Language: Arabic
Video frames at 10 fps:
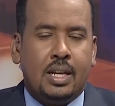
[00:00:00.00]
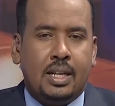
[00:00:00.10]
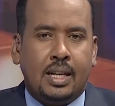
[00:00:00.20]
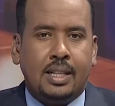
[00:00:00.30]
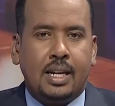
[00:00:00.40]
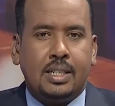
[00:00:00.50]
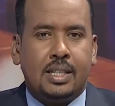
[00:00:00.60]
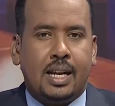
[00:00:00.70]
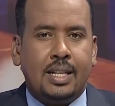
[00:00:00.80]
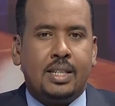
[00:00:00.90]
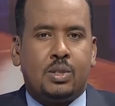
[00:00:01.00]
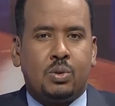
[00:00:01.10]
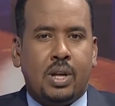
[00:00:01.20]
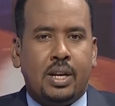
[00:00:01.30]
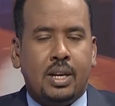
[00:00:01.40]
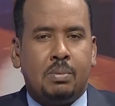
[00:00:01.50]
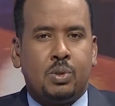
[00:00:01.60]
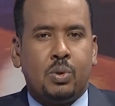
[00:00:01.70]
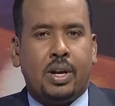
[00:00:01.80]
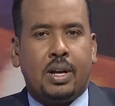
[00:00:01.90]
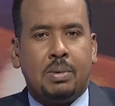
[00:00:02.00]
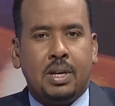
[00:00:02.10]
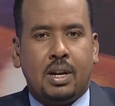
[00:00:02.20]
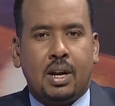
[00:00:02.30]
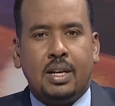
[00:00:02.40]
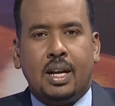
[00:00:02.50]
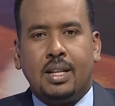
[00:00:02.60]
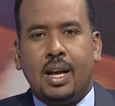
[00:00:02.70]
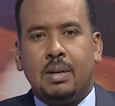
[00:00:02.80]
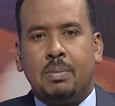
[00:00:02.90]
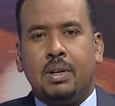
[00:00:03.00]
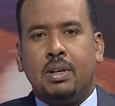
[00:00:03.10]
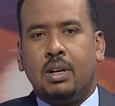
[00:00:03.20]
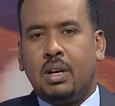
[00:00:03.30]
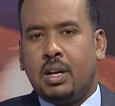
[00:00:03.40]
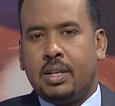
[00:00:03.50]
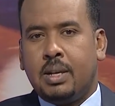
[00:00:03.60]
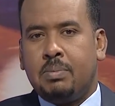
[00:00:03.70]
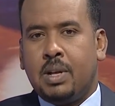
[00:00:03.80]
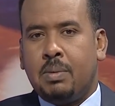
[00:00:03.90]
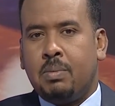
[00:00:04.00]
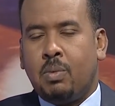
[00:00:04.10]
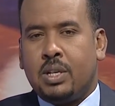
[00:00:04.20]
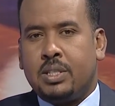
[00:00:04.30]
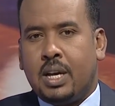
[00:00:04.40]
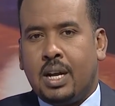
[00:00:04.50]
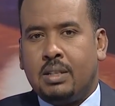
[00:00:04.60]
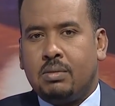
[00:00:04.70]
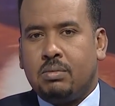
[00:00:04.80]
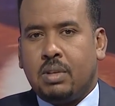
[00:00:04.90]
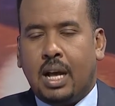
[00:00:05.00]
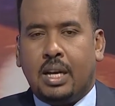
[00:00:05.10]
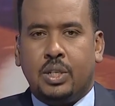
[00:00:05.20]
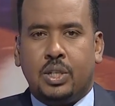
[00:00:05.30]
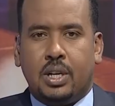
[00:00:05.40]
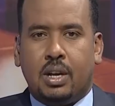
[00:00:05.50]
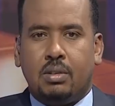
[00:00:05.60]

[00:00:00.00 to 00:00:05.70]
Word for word: يعني درجه الانديه السودانيه بصوره كبيره انها دائما آه، تبدا من معسكرات خارجيه